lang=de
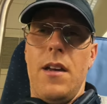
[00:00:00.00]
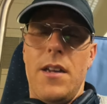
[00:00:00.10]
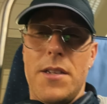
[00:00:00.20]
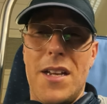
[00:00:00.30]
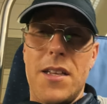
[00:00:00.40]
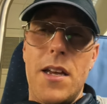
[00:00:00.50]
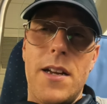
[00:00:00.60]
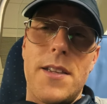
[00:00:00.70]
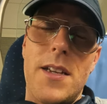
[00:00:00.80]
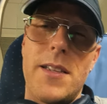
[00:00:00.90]
Ich dachte
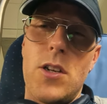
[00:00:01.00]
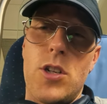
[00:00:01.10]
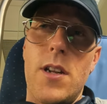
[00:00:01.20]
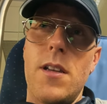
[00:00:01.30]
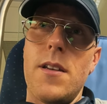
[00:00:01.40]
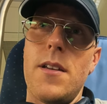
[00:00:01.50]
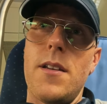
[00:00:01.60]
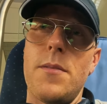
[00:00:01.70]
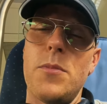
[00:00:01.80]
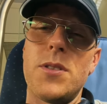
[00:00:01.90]
eigentlich an der Stelle
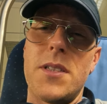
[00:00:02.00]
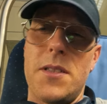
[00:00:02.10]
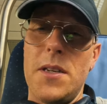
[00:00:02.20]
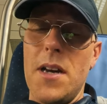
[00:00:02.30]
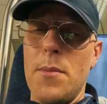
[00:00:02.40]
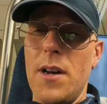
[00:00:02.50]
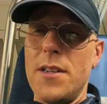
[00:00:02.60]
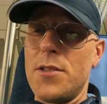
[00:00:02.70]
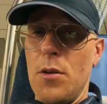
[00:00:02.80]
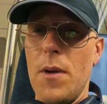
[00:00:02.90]
müsste ich die Kamera
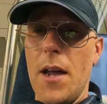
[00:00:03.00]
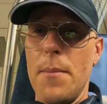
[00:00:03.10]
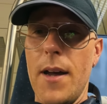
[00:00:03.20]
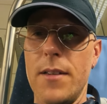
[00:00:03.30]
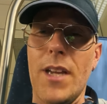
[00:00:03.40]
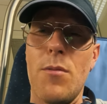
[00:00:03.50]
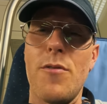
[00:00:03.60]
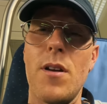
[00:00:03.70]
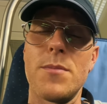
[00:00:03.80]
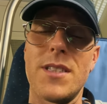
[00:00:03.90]
nicht nochmal anmachen,
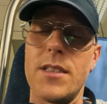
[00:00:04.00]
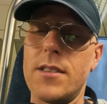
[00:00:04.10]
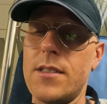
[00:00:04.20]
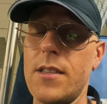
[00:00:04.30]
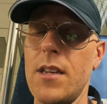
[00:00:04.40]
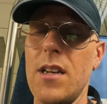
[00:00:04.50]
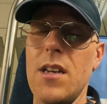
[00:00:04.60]
aber wir haben es jetzt